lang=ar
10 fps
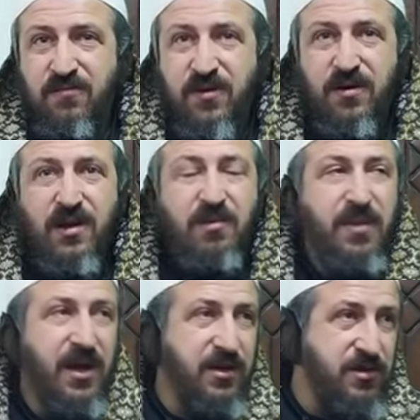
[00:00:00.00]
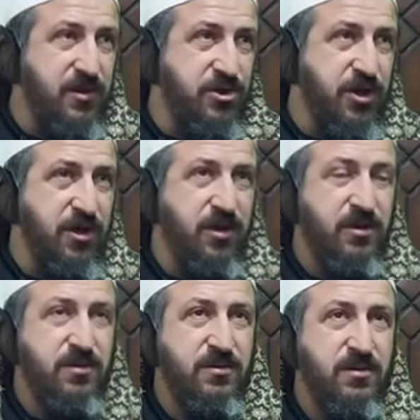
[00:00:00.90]
فقال ما عندي شيء
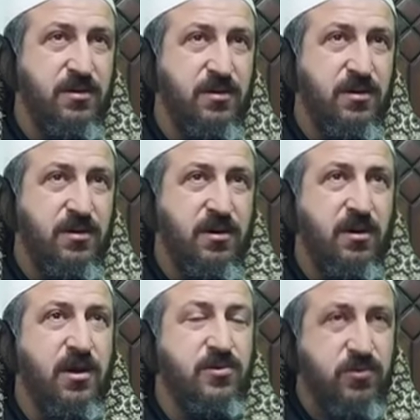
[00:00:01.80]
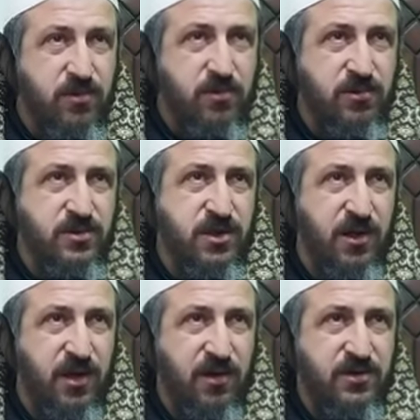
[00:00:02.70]
قالت أخرج
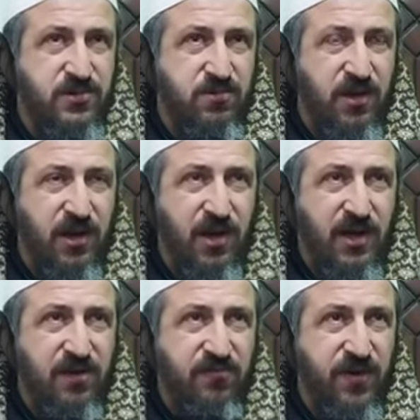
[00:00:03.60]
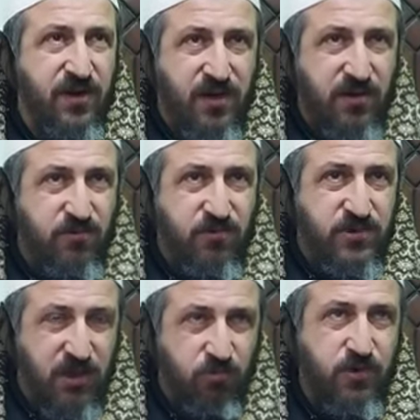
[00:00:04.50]
إلى رسول الله فإنه
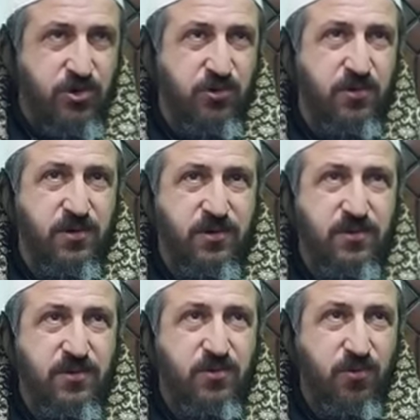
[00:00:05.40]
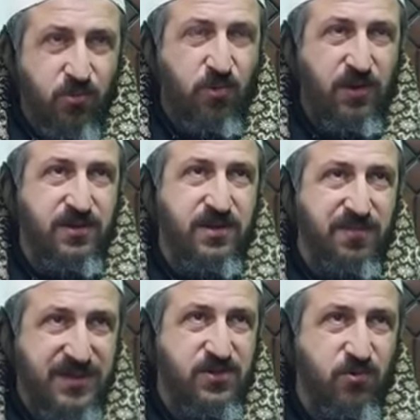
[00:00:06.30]
يزوجك روح أنت
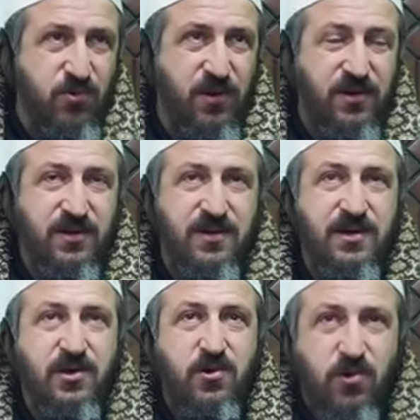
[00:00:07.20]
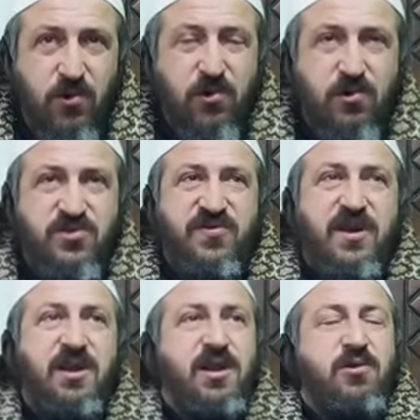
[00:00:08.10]
بس روح اخرج
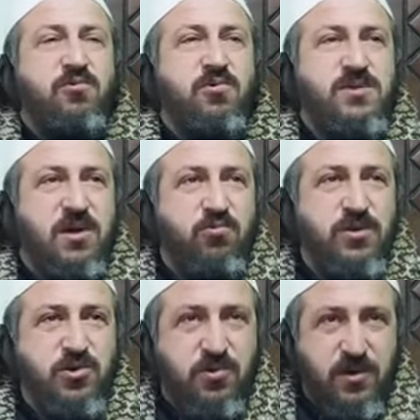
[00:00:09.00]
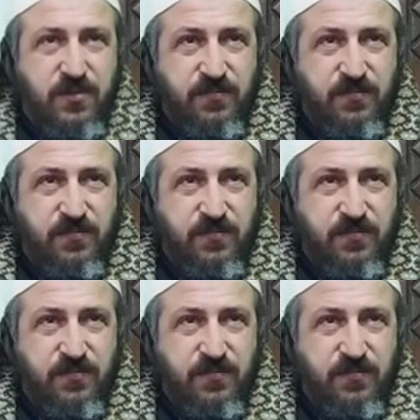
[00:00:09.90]
فإنه يزوجك